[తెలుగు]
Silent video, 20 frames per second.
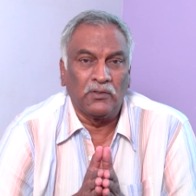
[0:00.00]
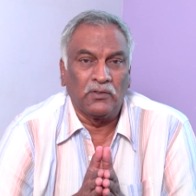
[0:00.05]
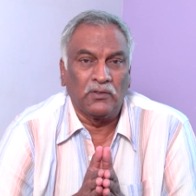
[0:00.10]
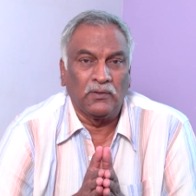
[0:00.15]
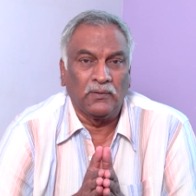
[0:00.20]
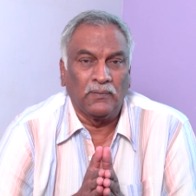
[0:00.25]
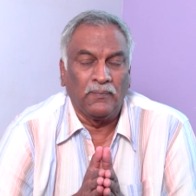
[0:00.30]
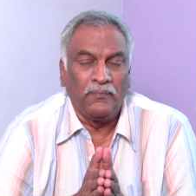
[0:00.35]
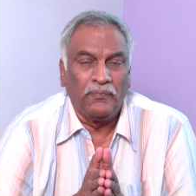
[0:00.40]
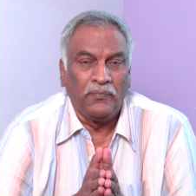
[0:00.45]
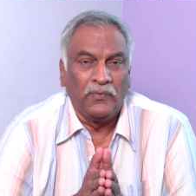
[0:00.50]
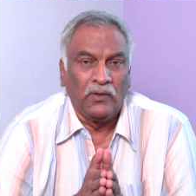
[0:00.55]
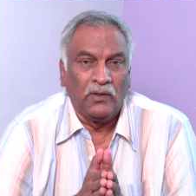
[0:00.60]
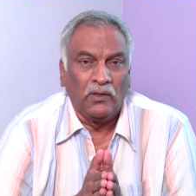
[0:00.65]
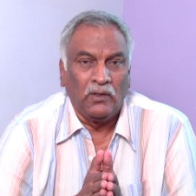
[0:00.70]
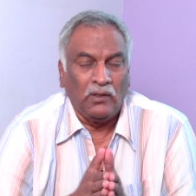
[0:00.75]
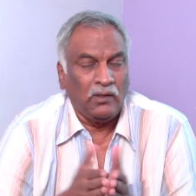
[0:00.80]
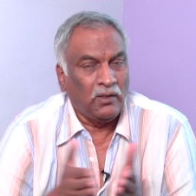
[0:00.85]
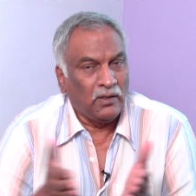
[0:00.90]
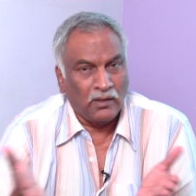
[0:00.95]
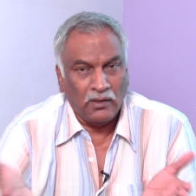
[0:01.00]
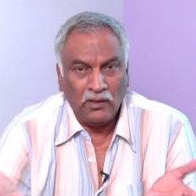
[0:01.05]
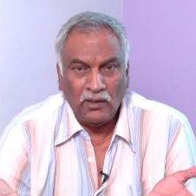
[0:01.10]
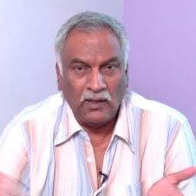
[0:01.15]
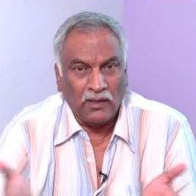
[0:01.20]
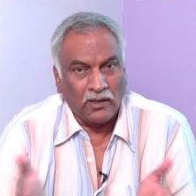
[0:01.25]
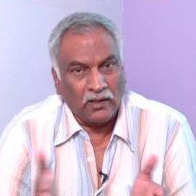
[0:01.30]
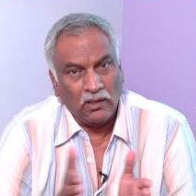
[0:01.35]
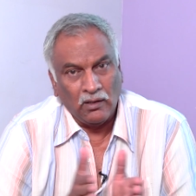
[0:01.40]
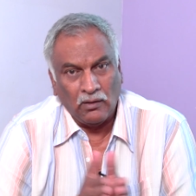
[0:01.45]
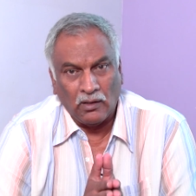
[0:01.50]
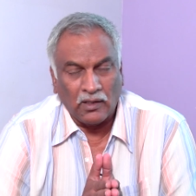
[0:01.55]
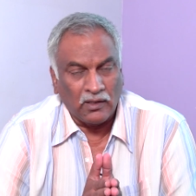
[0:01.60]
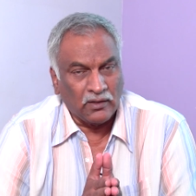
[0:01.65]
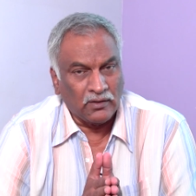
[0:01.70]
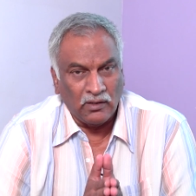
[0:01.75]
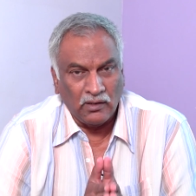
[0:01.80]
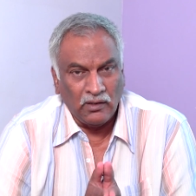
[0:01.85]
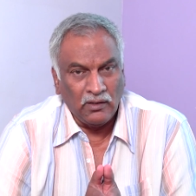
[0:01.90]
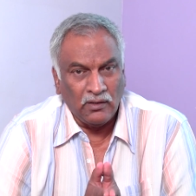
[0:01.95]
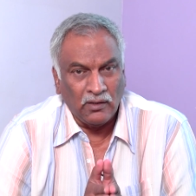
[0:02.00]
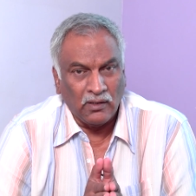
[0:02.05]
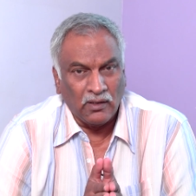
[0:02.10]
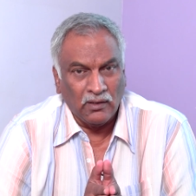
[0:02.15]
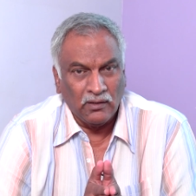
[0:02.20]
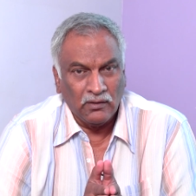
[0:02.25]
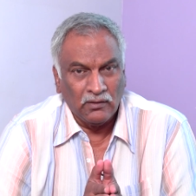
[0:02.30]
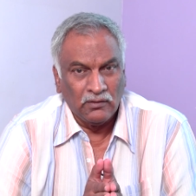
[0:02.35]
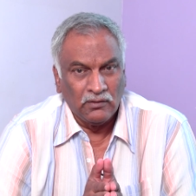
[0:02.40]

నుంచి ఇవన్నీ లెక్కలు వాళ్ళకి తెలియదా